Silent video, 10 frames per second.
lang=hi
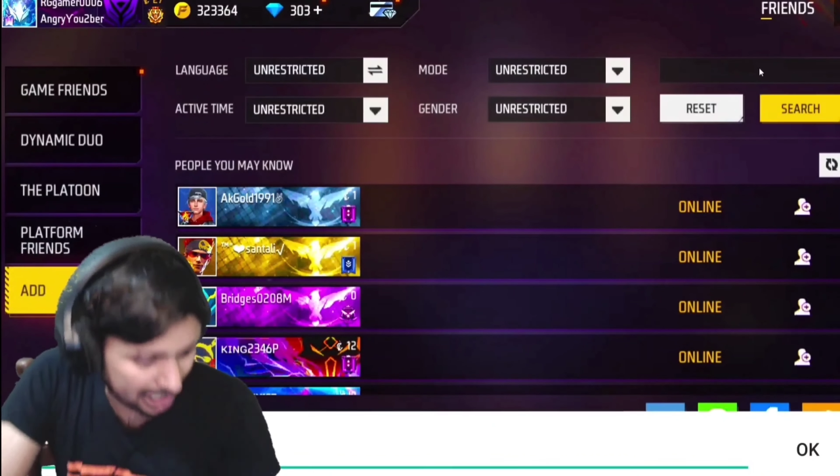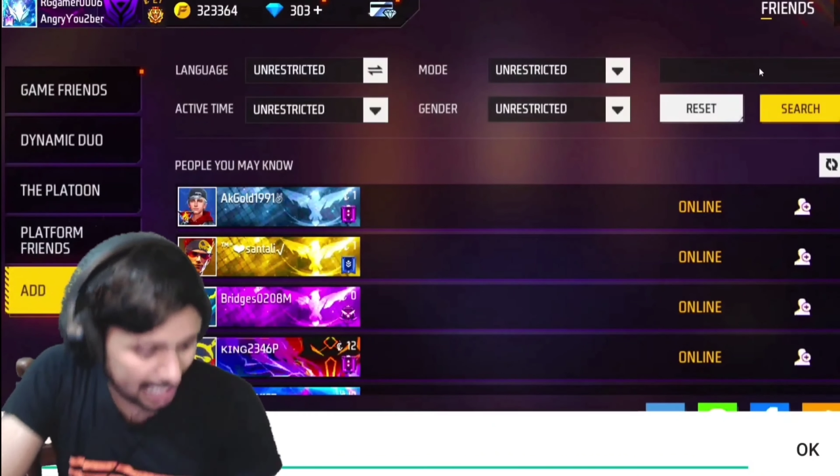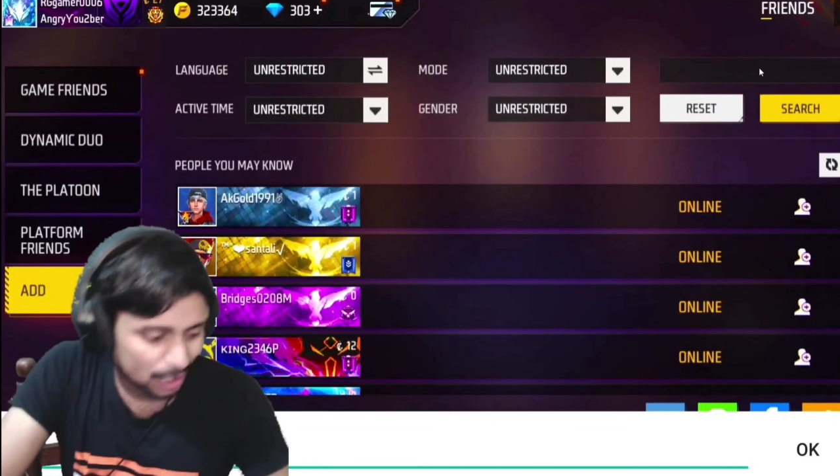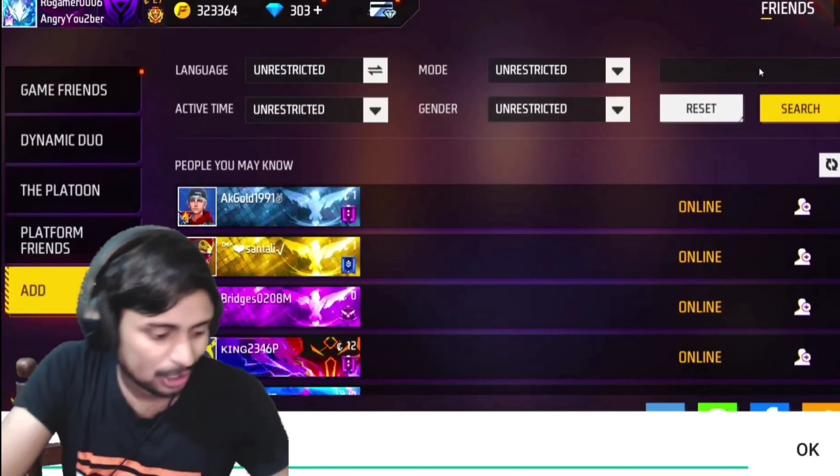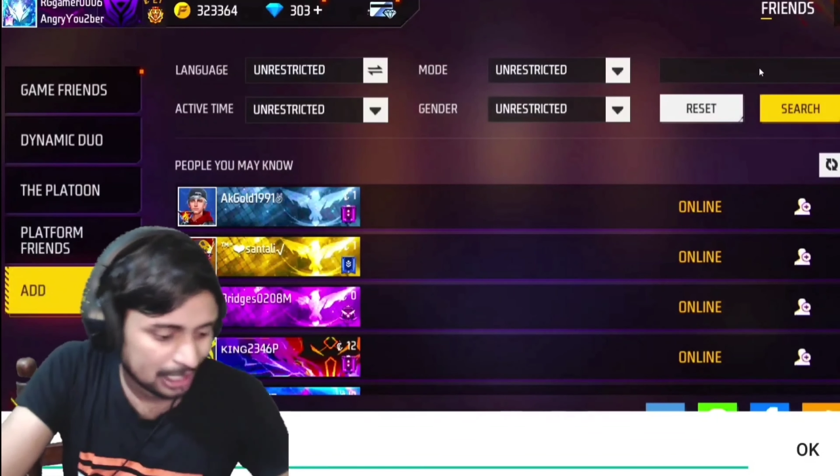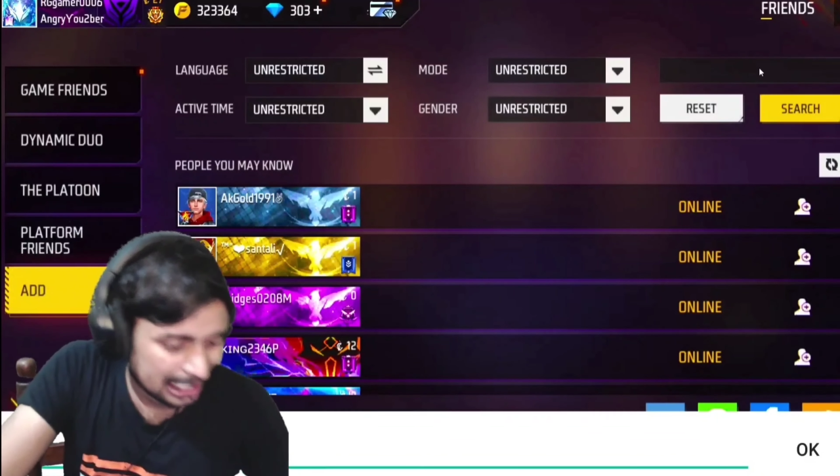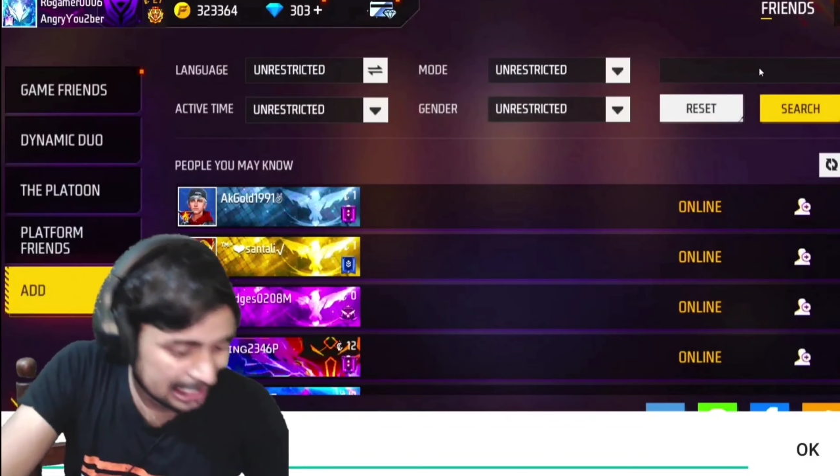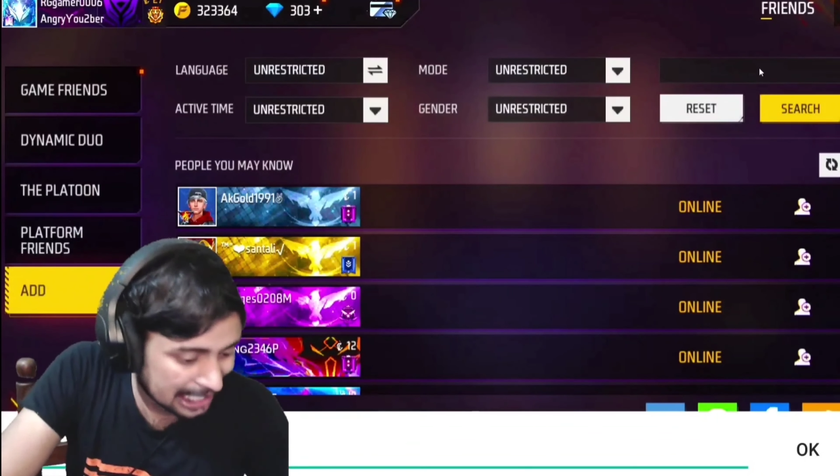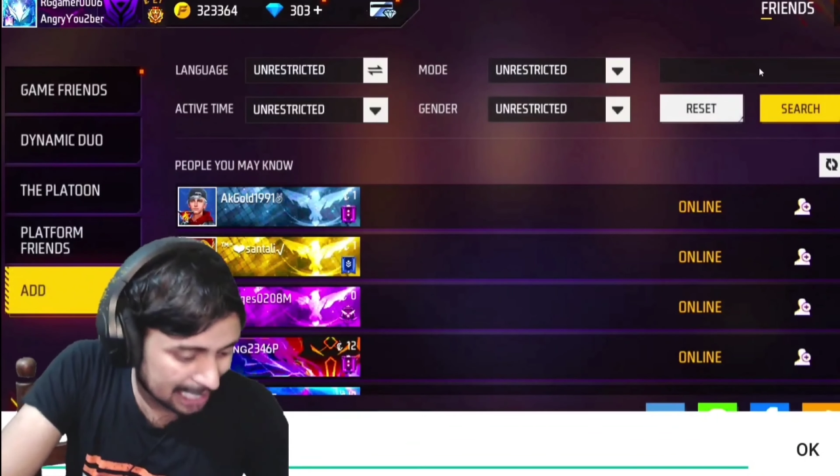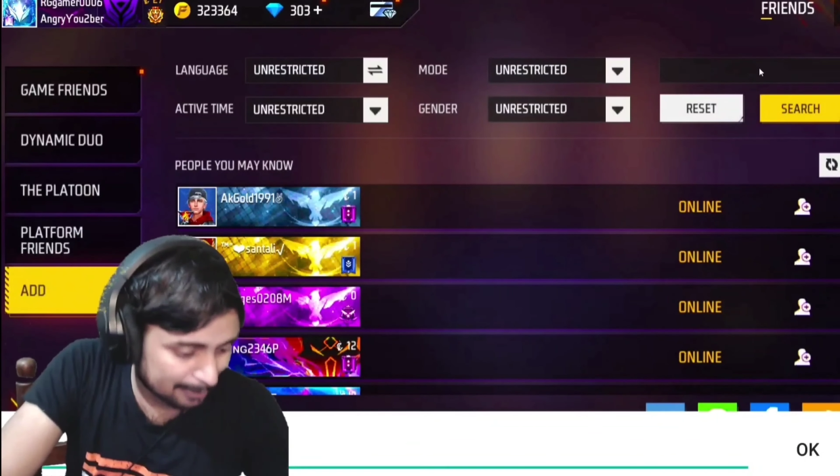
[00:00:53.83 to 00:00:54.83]
हेलो
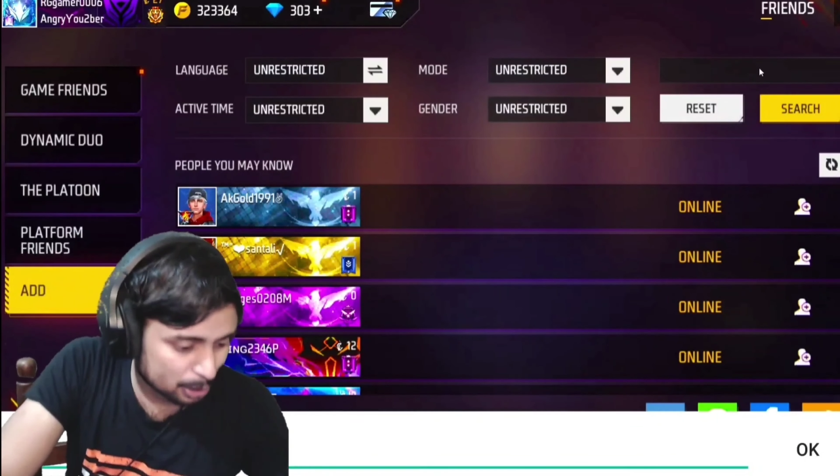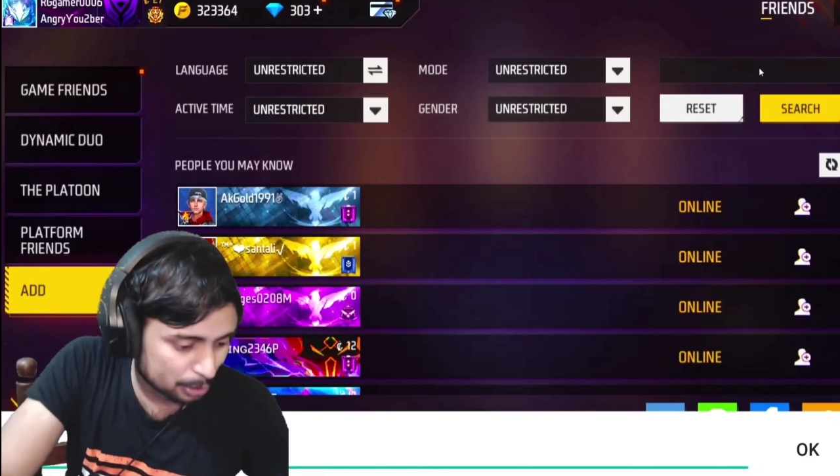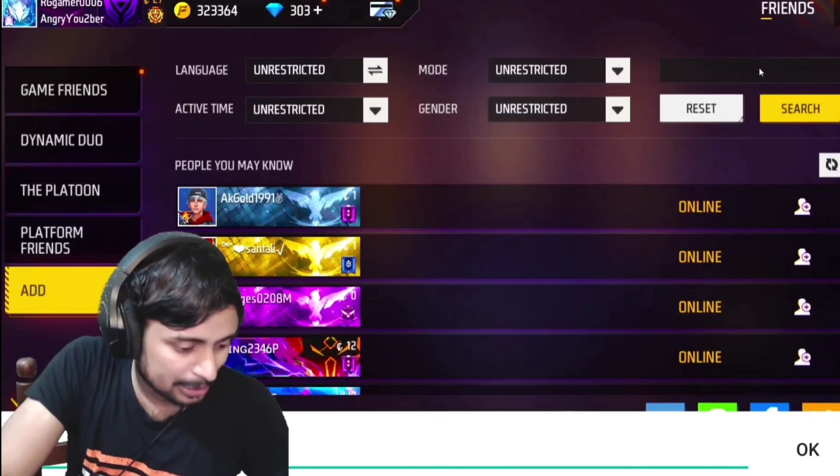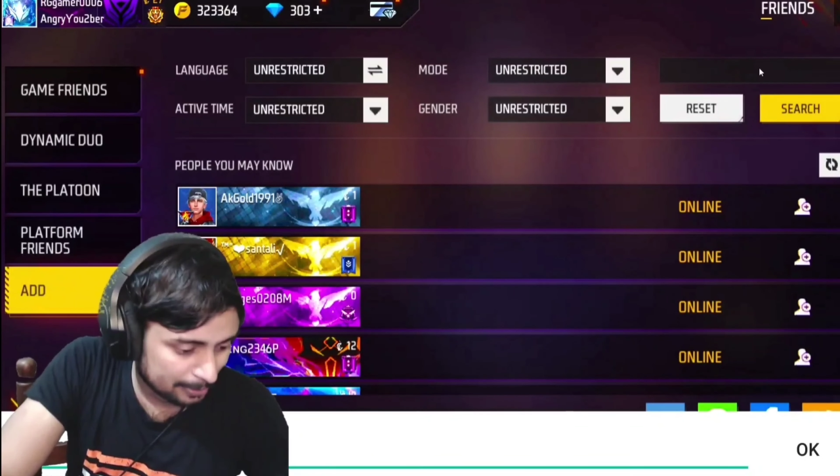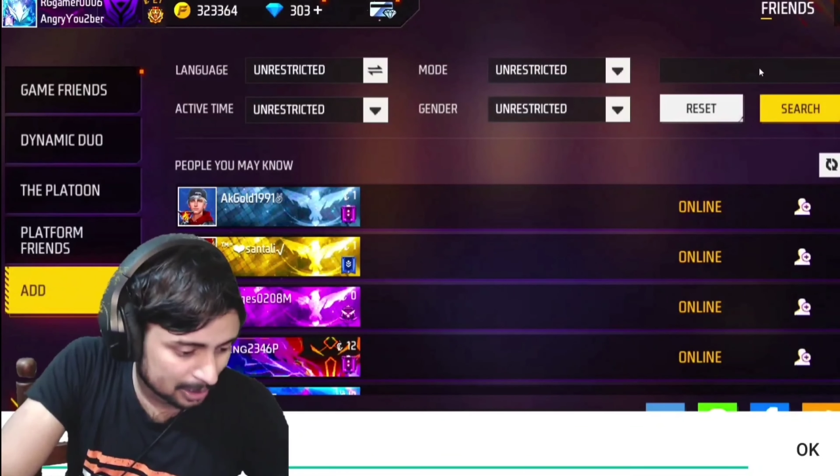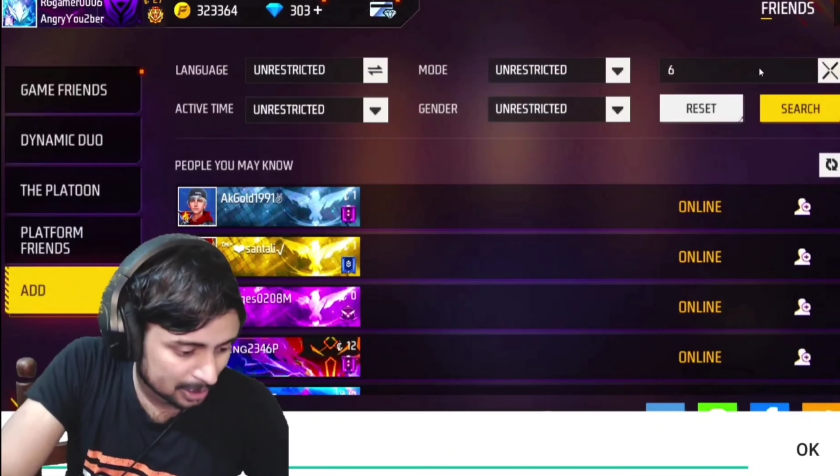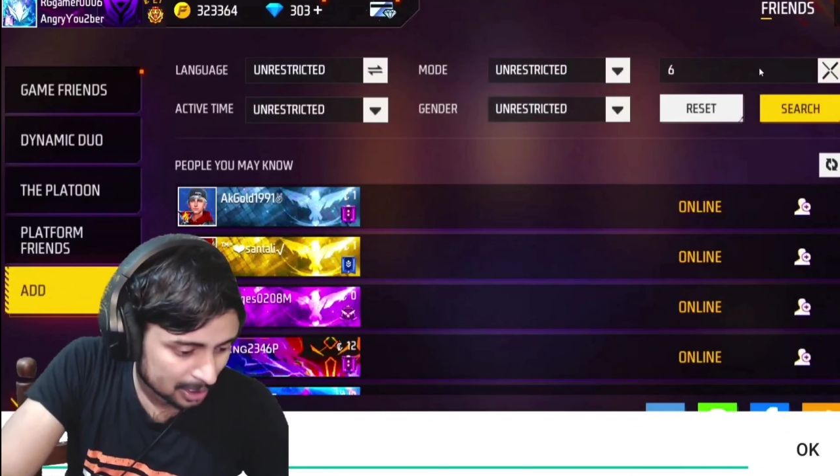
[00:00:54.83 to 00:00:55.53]
लेला मजनू गेमिंग